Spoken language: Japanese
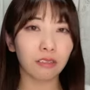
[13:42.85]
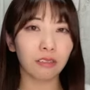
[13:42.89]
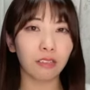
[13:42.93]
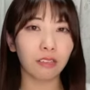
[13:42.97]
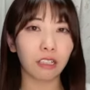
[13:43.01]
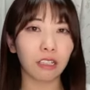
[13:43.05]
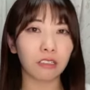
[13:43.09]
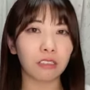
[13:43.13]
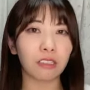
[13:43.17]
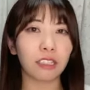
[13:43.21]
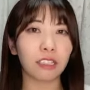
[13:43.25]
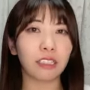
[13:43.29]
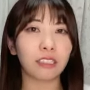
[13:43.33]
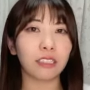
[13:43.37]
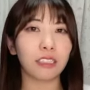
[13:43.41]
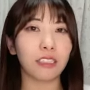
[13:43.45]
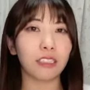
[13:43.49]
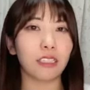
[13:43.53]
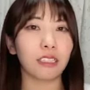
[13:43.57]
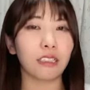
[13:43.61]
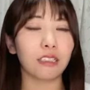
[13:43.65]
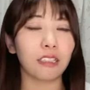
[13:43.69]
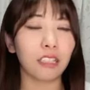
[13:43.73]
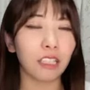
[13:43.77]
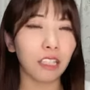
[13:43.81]
てるらし
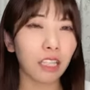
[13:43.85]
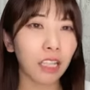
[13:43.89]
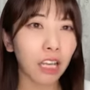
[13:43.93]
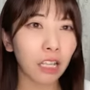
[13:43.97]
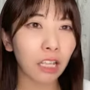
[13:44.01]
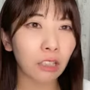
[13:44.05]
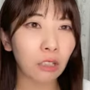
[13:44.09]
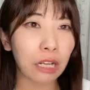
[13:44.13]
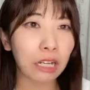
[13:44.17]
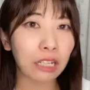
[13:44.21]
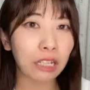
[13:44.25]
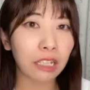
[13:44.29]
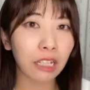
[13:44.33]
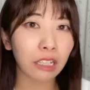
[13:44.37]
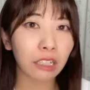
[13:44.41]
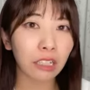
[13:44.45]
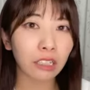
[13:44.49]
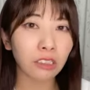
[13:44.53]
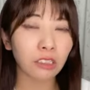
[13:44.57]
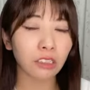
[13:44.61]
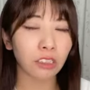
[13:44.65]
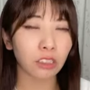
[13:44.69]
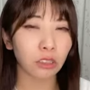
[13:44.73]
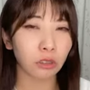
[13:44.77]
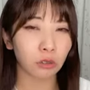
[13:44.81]
いえあの赤いや
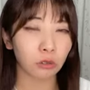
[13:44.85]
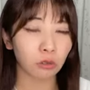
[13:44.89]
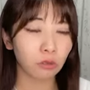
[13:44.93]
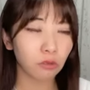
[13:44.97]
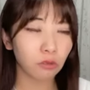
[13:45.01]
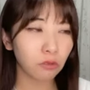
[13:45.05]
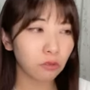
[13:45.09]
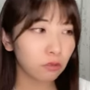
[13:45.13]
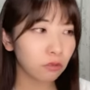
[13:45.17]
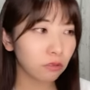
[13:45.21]
つでしょ